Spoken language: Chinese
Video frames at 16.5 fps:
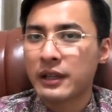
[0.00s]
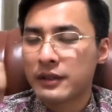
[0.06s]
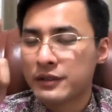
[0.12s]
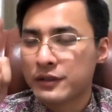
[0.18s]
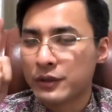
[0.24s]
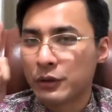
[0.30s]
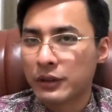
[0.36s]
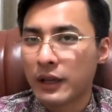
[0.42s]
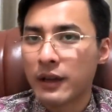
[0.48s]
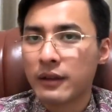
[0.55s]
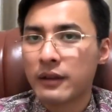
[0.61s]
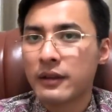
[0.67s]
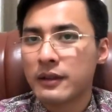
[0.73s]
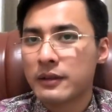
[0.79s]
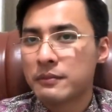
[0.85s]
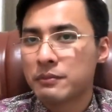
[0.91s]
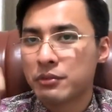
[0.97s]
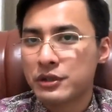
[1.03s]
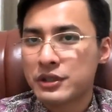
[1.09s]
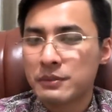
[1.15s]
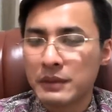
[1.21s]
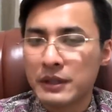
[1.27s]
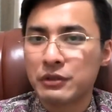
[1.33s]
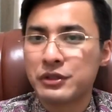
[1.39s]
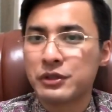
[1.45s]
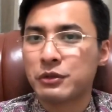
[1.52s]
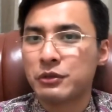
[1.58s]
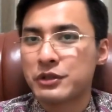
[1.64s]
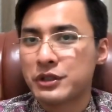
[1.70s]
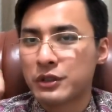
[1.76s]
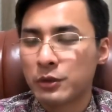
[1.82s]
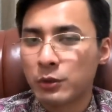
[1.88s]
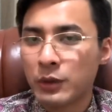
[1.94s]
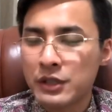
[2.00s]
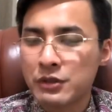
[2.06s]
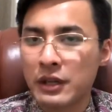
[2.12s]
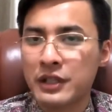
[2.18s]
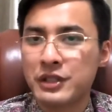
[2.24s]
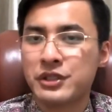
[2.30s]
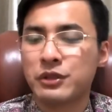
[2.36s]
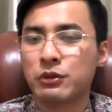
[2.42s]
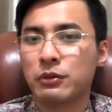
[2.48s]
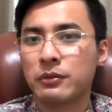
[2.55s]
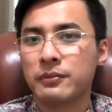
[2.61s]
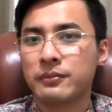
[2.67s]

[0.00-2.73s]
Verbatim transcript: 走的不是民主制度，是威权制度。